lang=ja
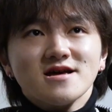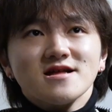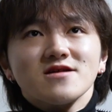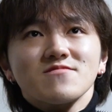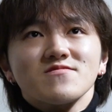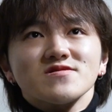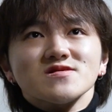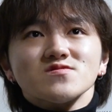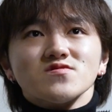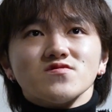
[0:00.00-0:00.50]

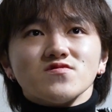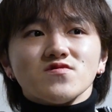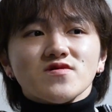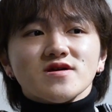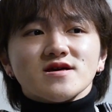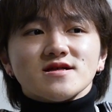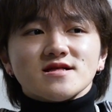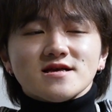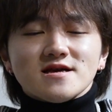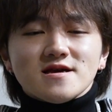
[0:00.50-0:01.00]
でまあ、その
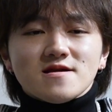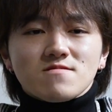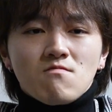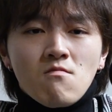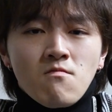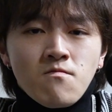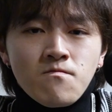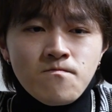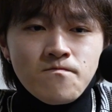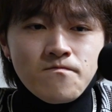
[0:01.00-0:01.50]
時に、
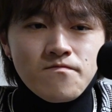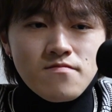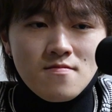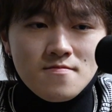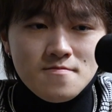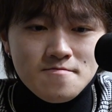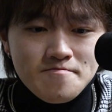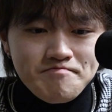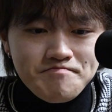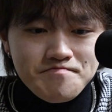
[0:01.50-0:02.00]

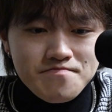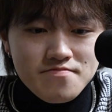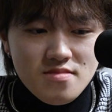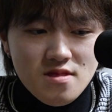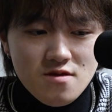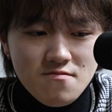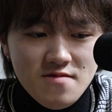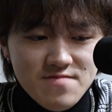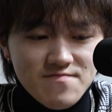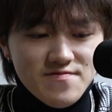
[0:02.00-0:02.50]

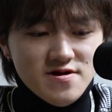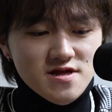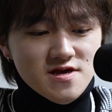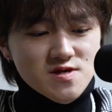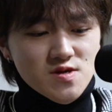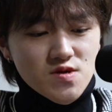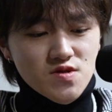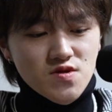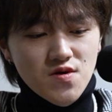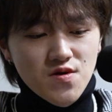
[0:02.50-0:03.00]
まあ、やっぱり
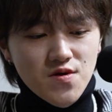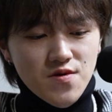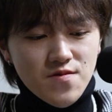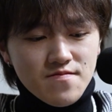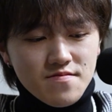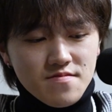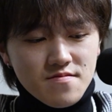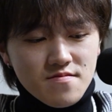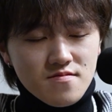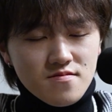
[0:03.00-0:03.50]
その
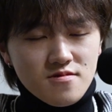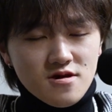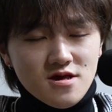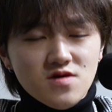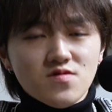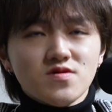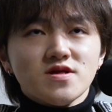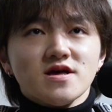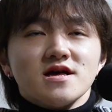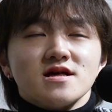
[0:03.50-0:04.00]

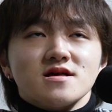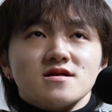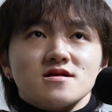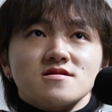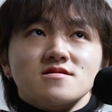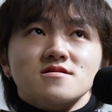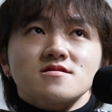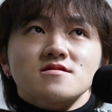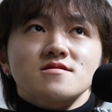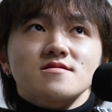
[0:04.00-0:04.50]
去年
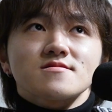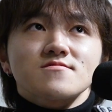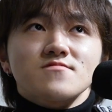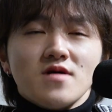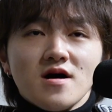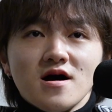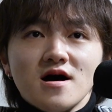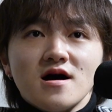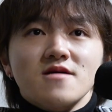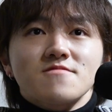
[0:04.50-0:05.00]

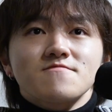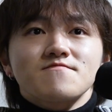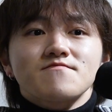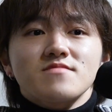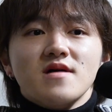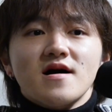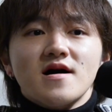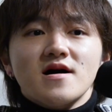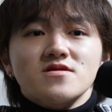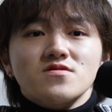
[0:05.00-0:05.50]
は
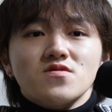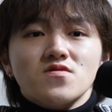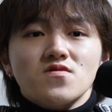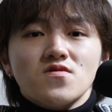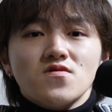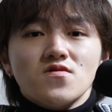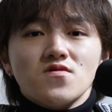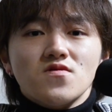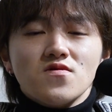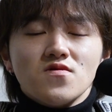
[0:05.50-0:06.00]
あ
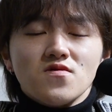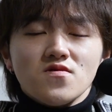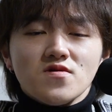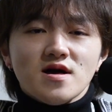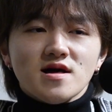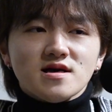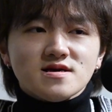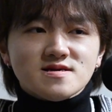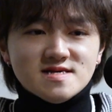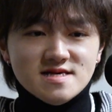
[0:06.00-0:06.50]
のー、
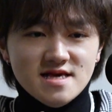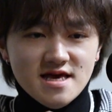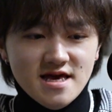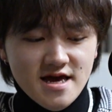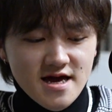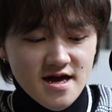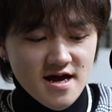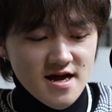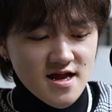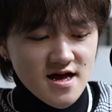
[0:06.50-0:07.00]
学
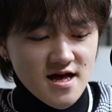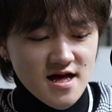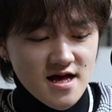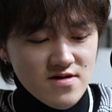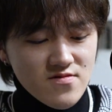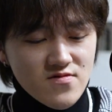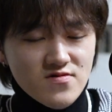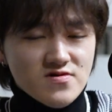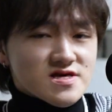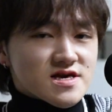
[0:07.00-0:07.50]
生か
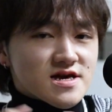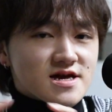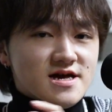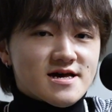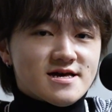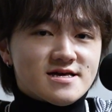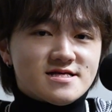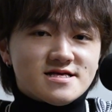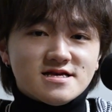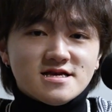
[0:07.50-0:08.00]
らこう社
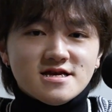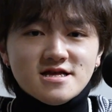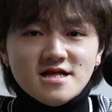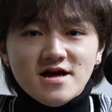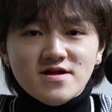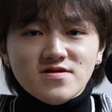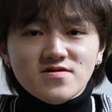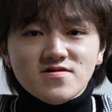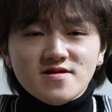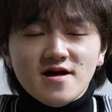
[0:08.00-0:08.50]
会人に
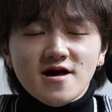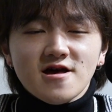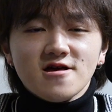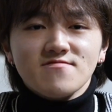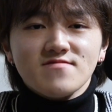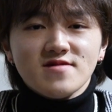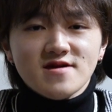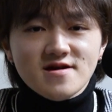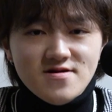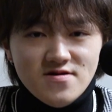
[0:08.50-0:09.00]
なる
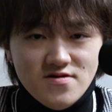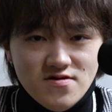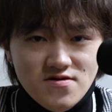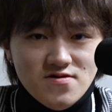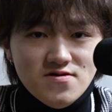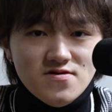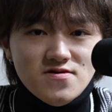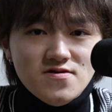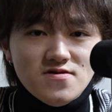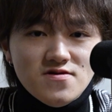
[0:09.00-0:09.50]

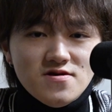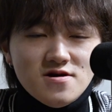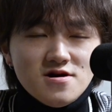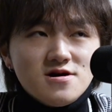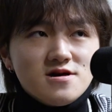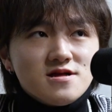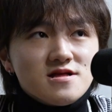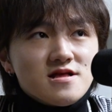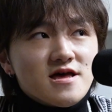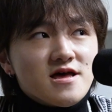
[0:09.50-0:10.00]
タイミング
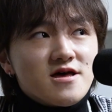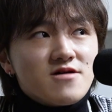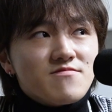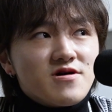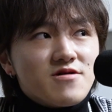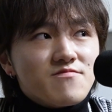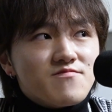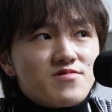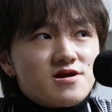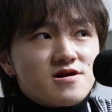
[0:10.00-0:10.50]
で、ま
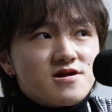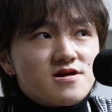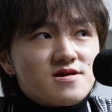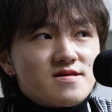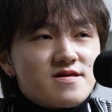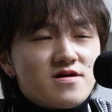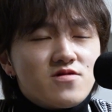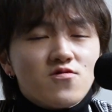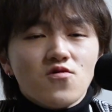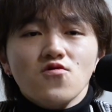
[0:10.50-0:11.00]
あ、やっぱり
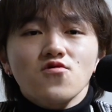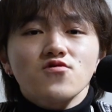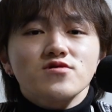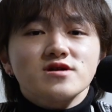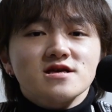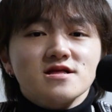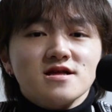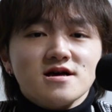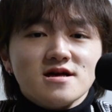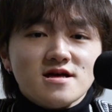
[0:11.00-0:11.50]
結構大
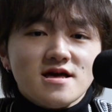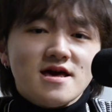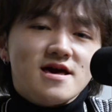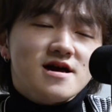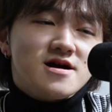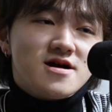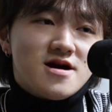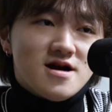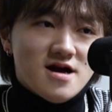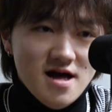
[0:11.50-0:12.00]
きな
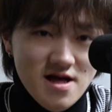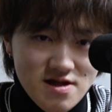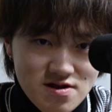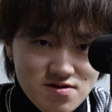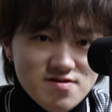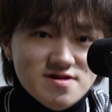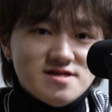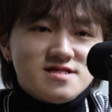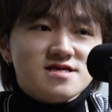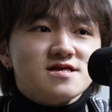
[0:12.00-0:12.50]
変化があ
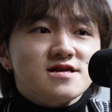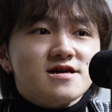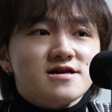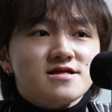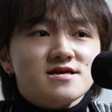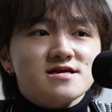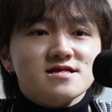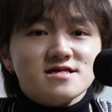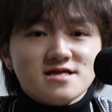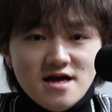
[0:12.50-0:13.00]
る1年
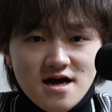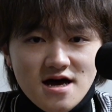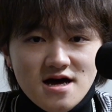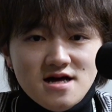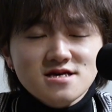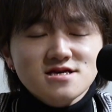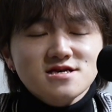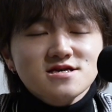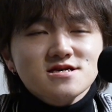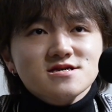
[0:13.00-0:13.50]
でした。
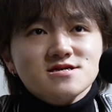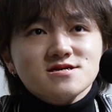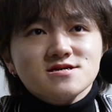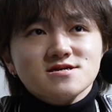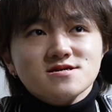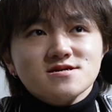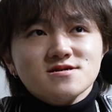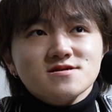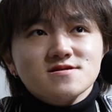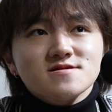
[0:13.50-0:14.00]

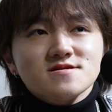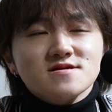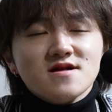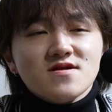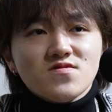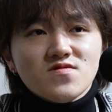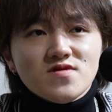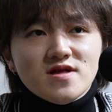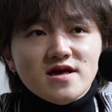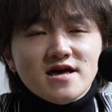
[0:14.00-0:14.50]
えー、
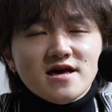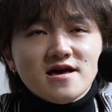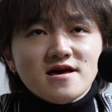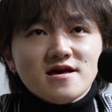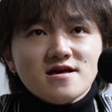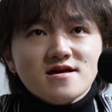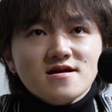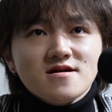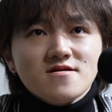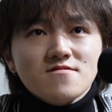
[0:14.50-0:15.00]
なので、